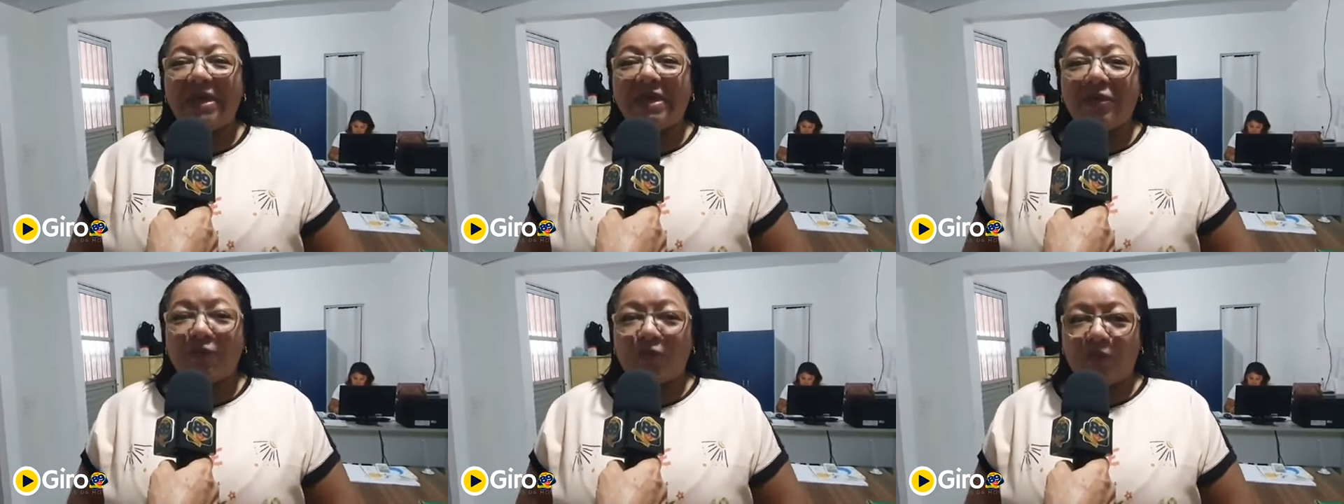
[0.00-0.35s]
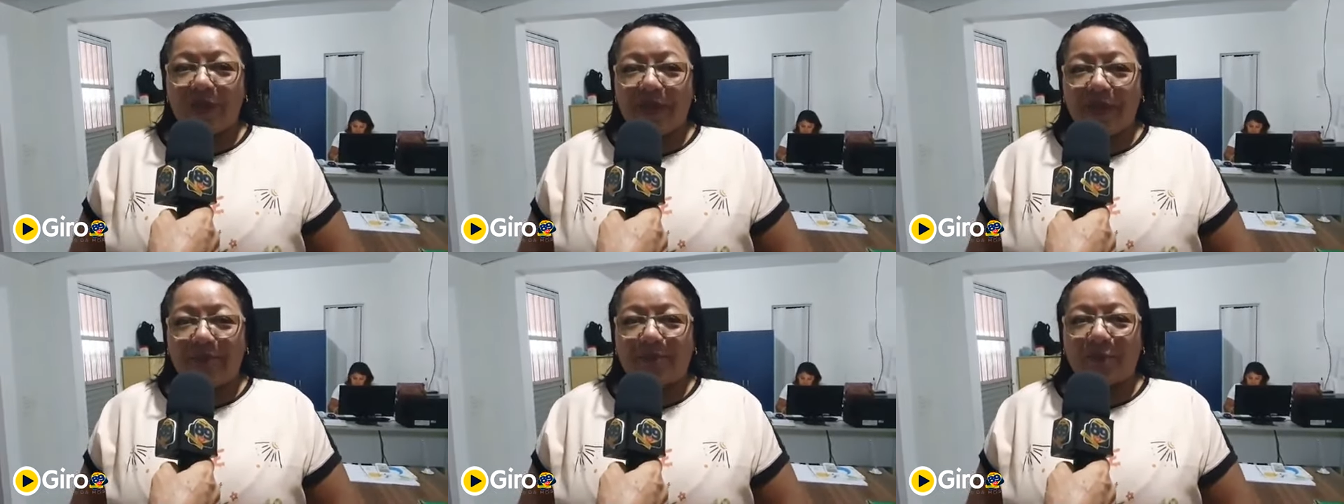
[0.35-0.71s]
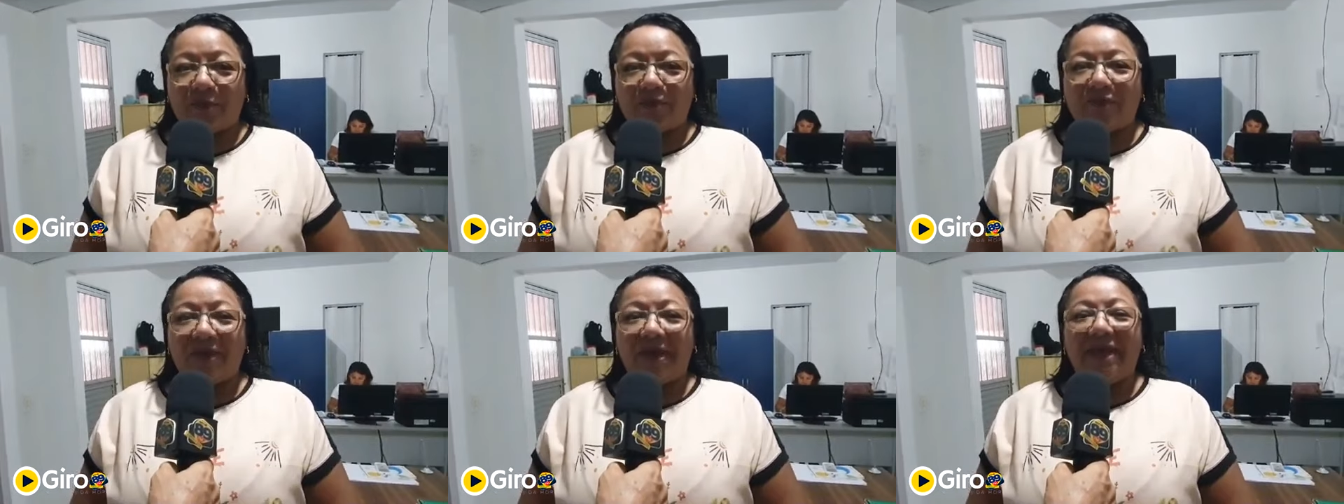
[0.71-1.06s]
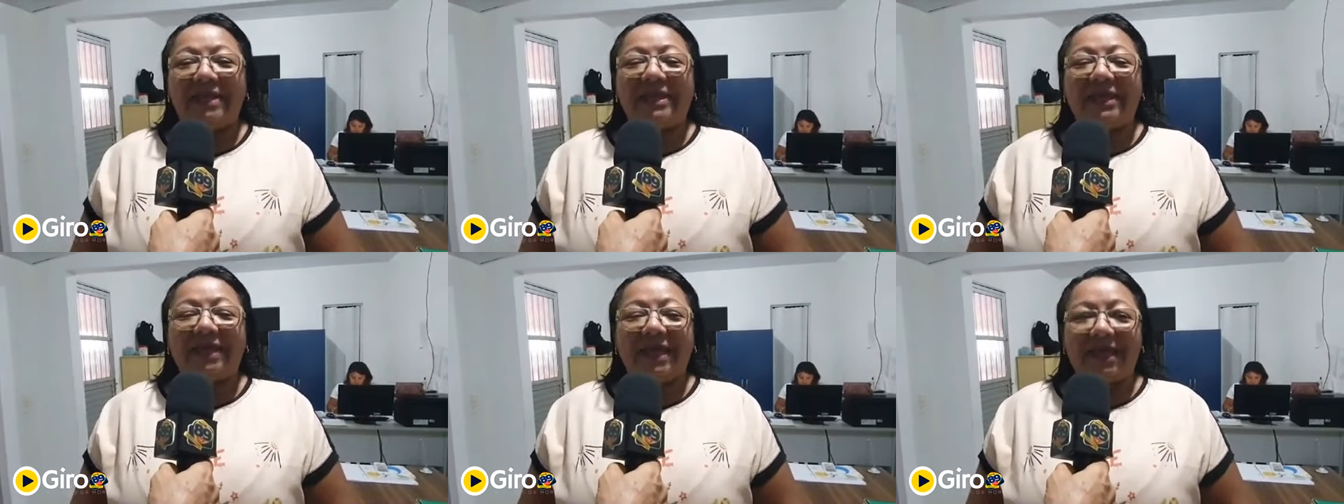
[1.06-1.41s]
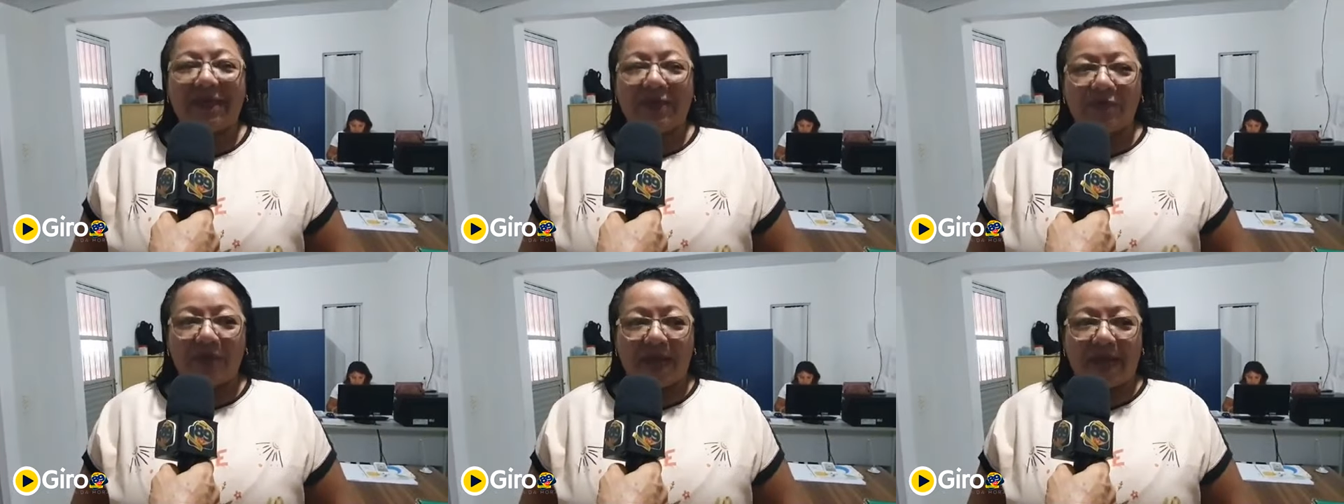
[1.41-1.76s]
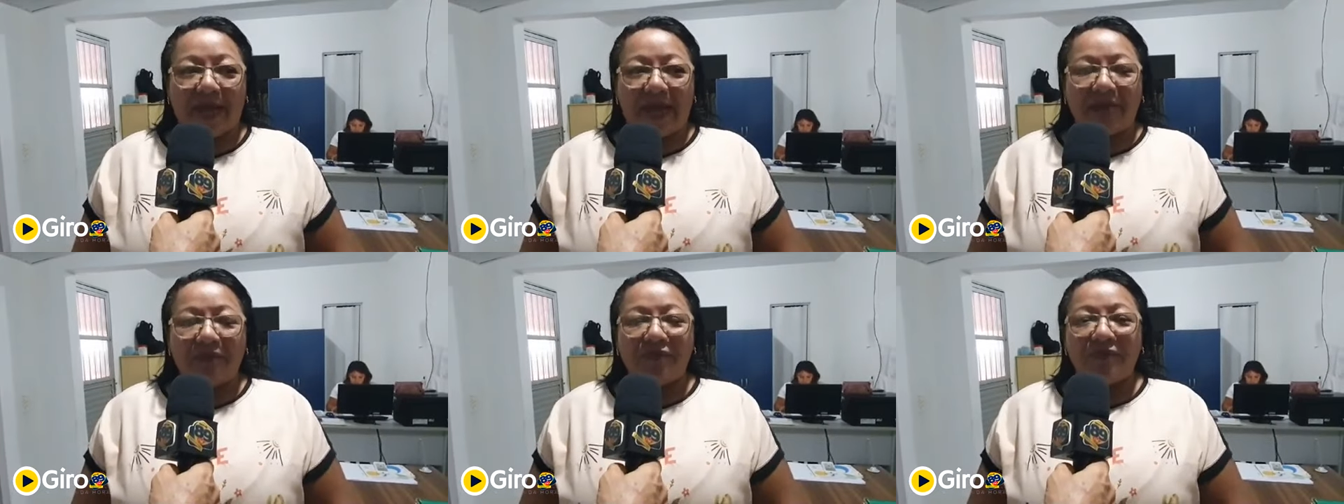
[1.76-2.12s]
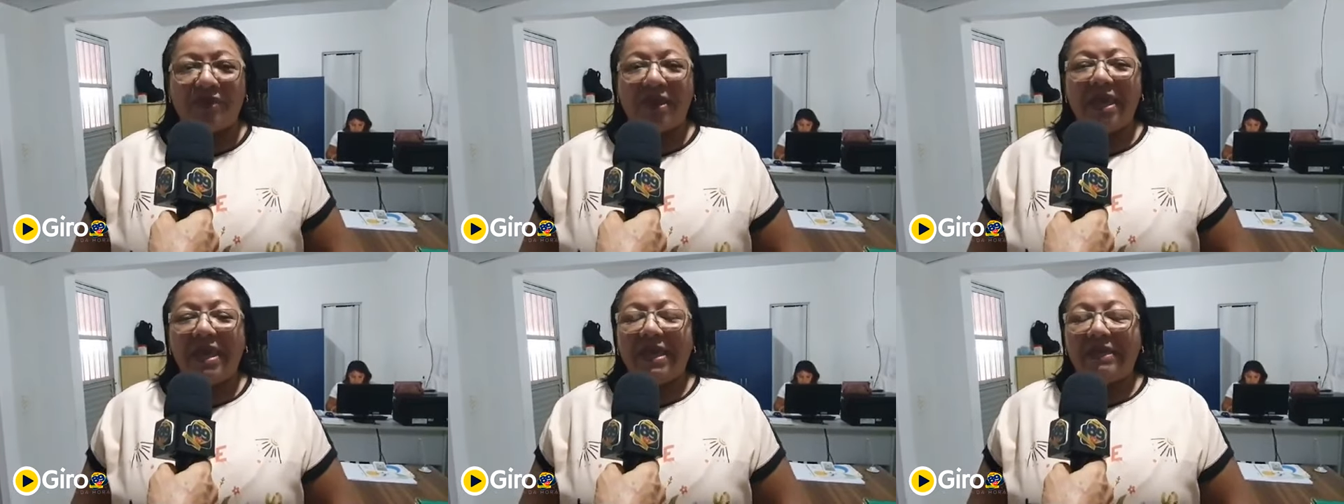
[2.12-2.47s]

que foi aprovada, que era o CARF,